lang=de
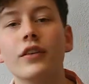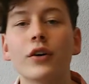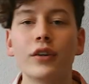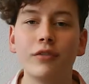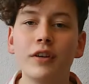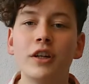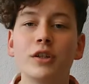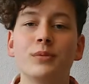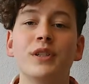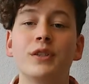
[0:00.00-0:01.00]
Dr.
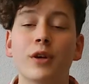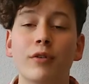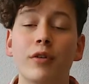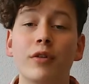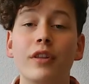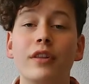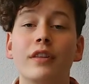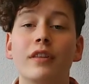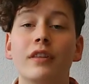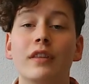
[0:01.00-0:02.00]
Vierer spricht sogar von
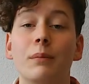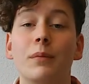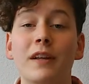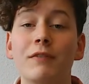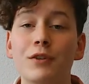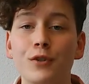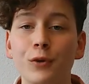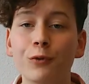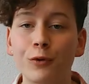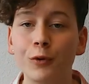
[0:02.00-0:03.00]
der
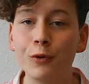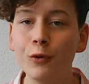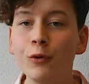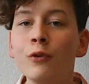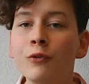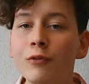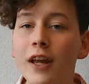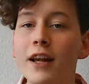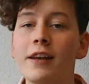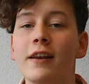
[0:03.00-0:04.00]
Prävention von
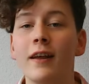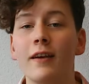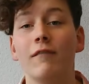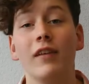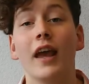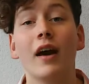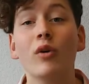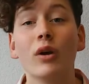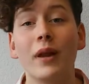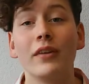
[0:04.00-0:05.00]
Unfällen, wie er
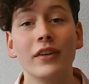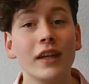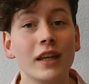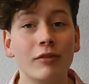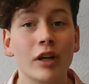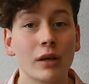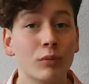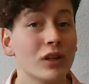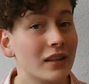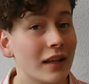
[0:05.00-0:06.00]
ungeplante Kinder vor der
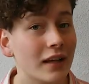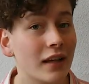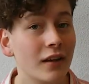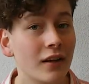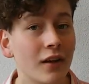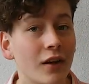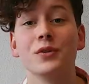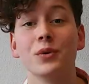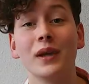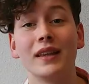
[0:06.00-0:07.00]
Geburt nennt.
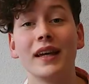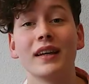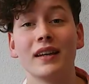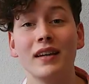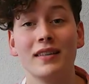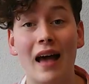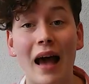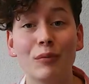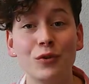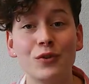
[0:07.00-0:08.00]
So ein Denken ist ein
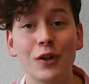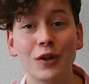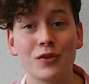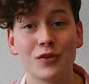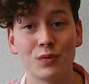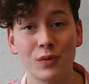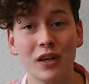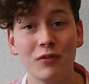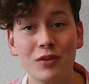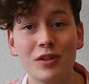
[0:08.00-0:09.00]
Armutszeugnis und
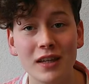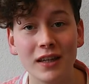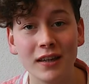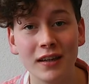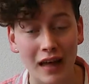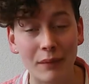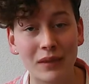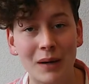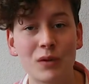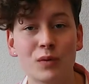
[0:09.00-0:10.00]
spricht für sich. Die
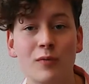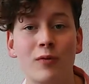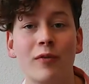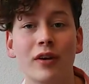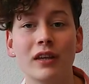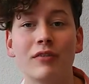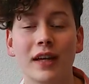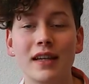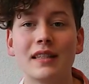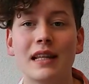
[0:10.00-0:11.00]
Abtreibungsbefürworter
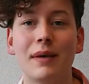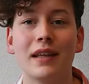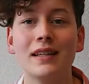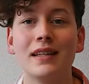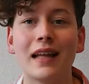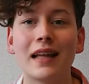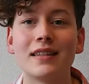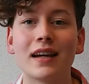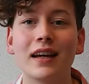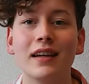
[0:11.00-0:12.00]
vergessen dabei diese
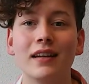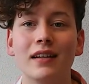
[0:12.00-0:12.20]
Tatsache.